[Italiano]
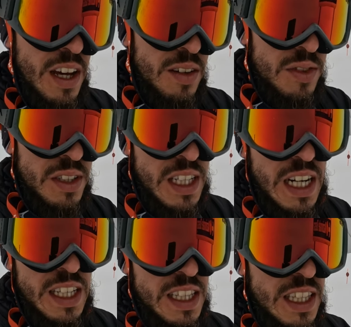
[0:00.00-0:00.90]

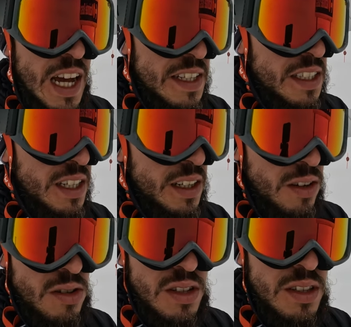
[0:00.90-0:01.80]
affrontare tante
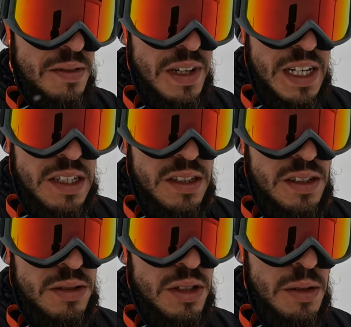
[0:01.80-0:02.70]
cose diverse
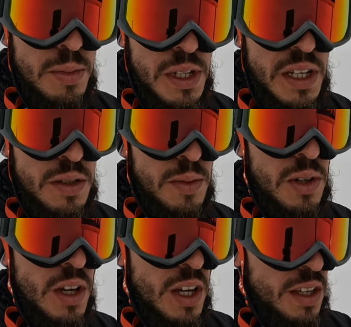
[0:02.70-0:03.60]
dello sci
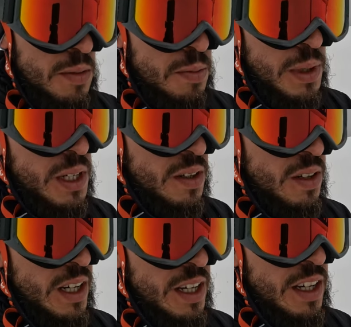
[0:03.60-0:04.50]
alpinismo in
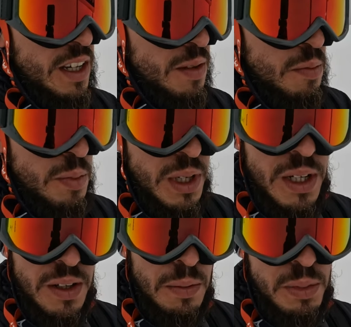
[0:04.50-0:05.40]
piccole, in
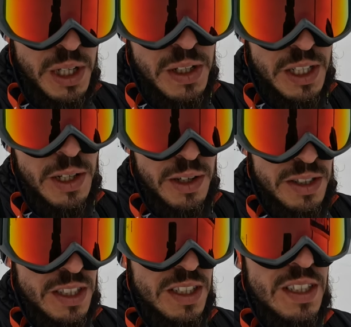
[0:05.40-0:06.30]
picco, piccole
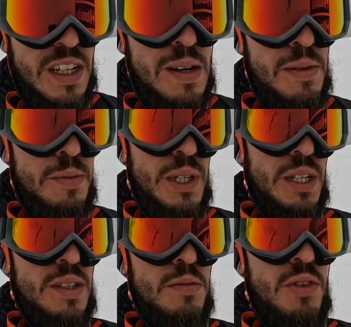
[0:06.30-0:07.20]
dosi diciamo
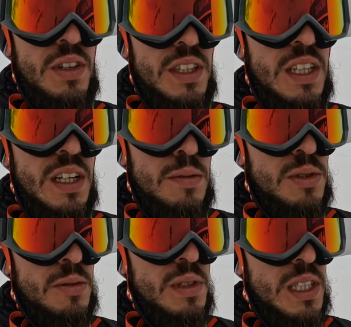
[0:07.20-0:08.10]
però comunque ti dà la
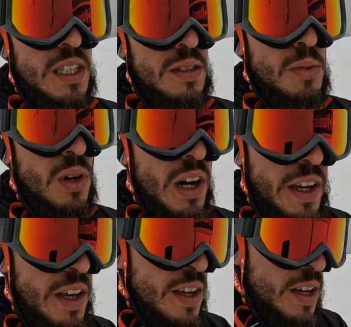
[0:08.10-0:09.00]
possibilità di
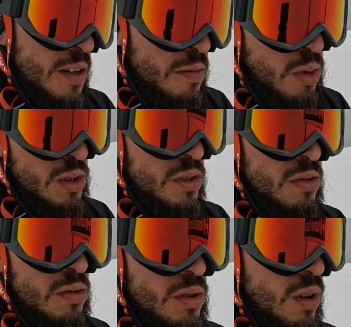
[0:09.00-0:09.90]
provare un po' di
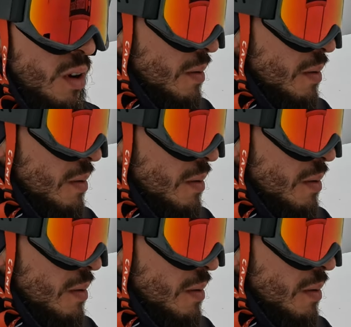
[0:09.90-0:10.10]
tutto